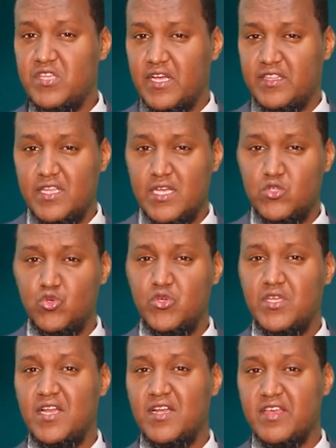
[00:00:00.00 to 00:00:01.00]
يحتاج
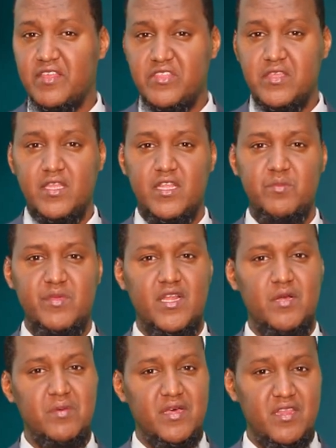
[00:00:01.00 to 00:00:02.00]
إلى الكثير من
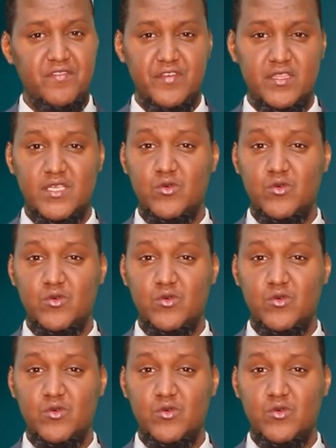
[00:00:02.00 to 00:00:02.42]
المعرفة